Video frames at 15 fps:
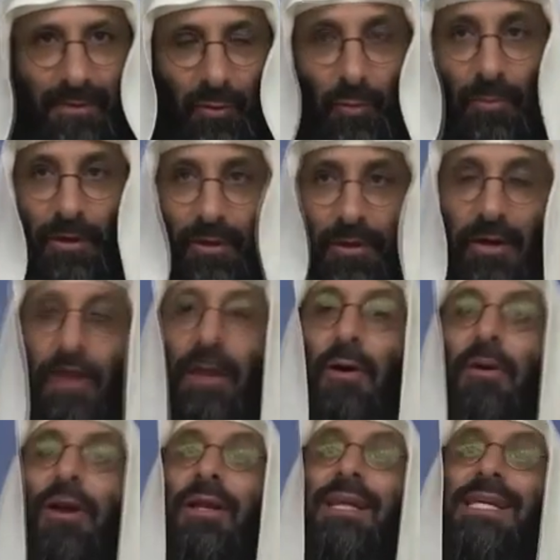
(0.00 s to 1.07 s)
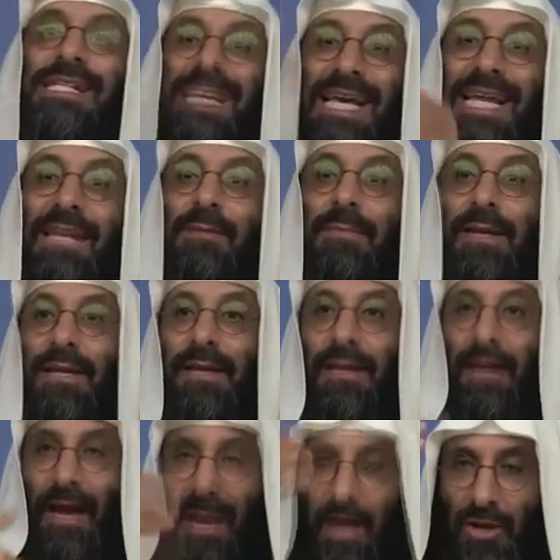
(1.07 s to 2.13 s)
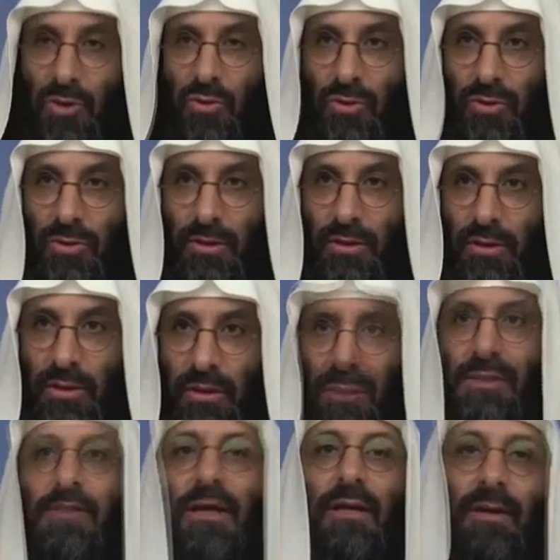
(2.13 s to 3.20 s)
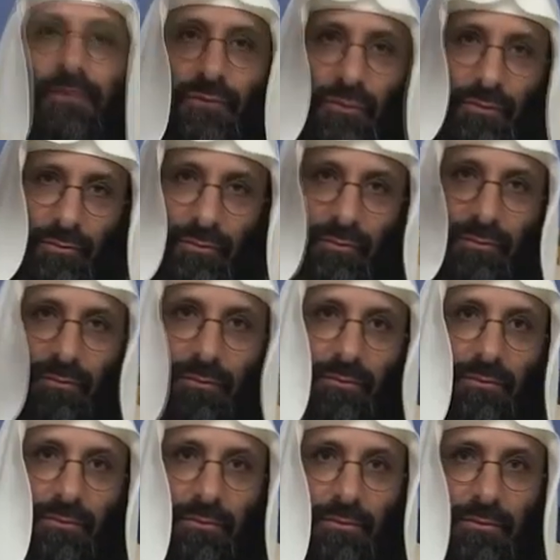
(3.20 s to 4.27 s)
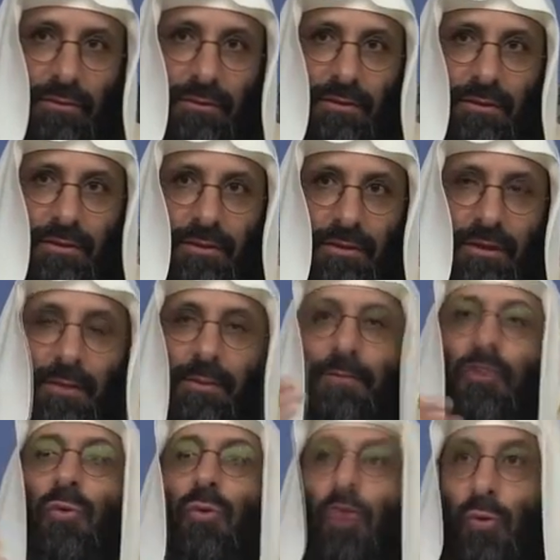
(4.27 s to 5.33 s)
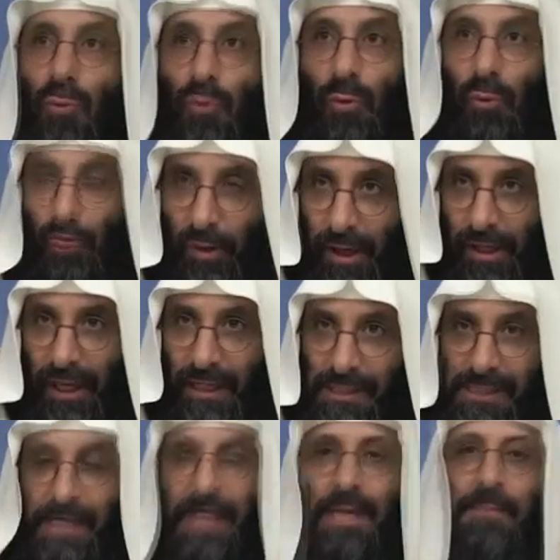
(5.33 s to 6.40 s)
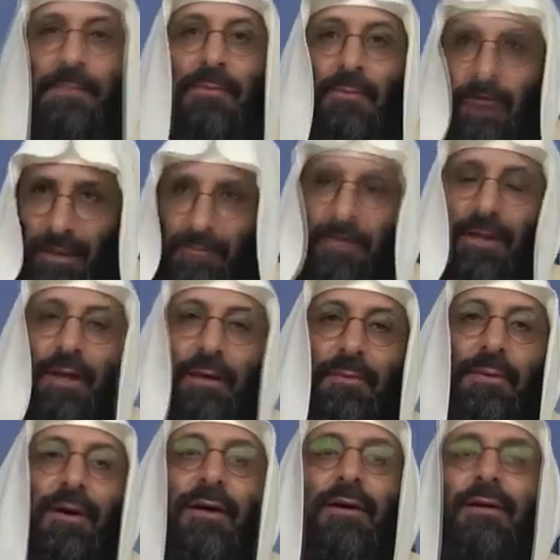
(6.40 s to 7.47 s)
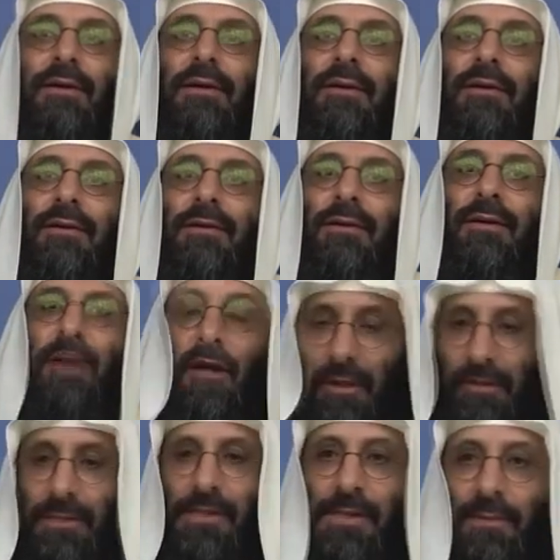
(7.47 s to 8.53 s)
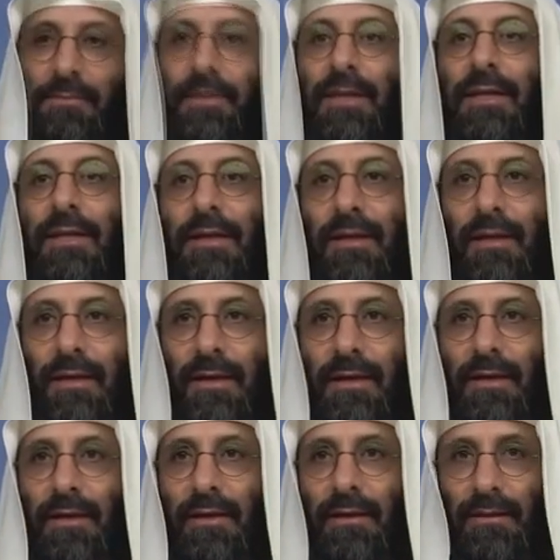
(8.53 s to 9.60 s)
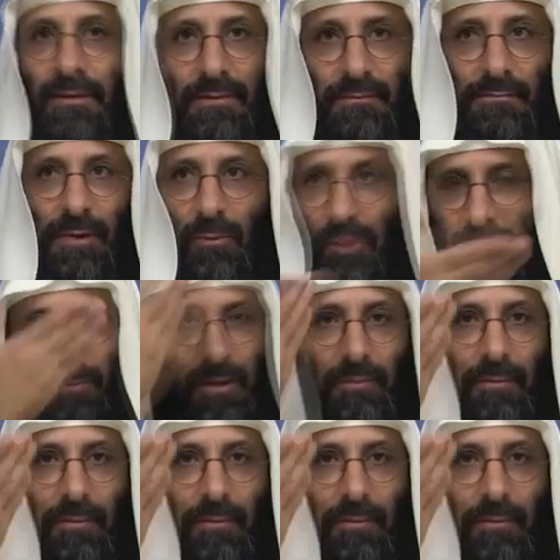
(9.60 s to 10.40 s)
عمر قال لو أن سالما حي لاستخلفته النبي بيقول خذوا القرآن عن سالم واحد من الأربعة هات سمي مولى من